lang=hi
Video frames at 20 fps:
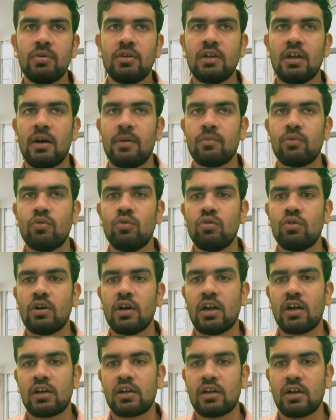भी नाम को
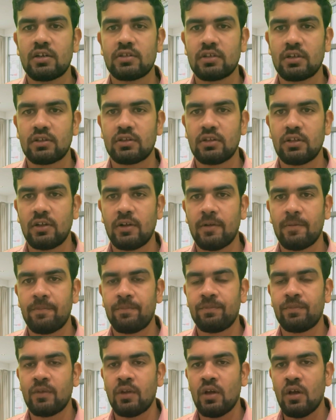करेक्ट कर सकते हैं
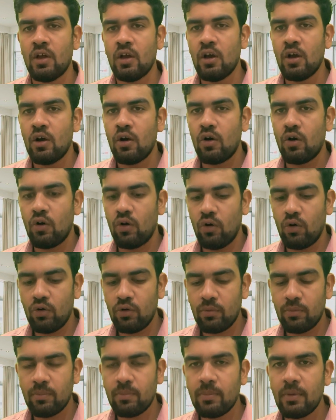
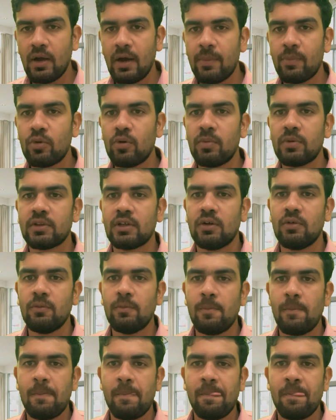और मैं आपको बताऊं
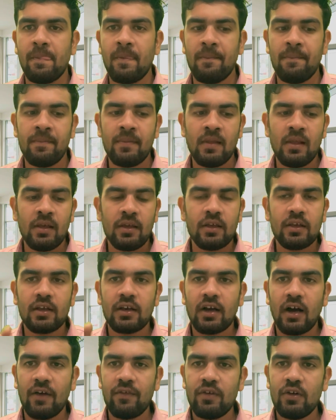
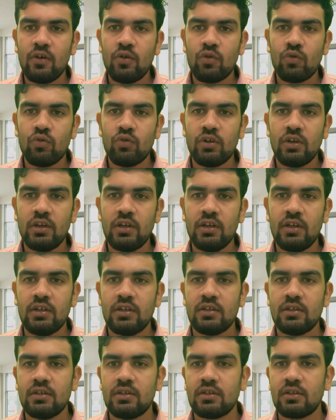काफ़ी लोगों ने
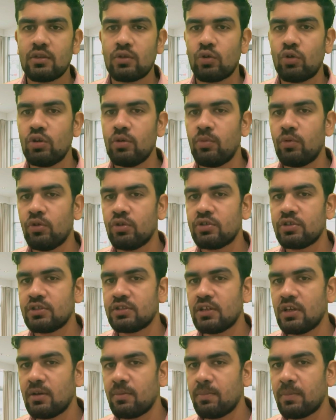थोड़ी बहुत
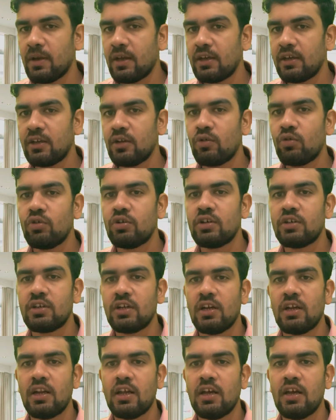जैसे बैंक की कोई
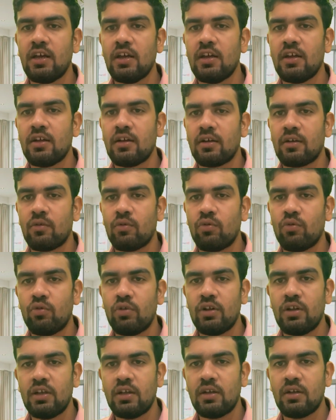डिटेल है
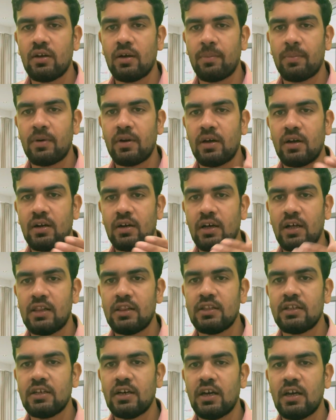उन्होंने अपना डाल
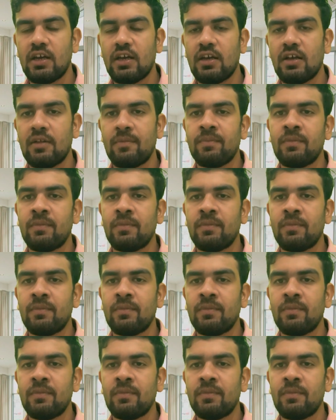दिया है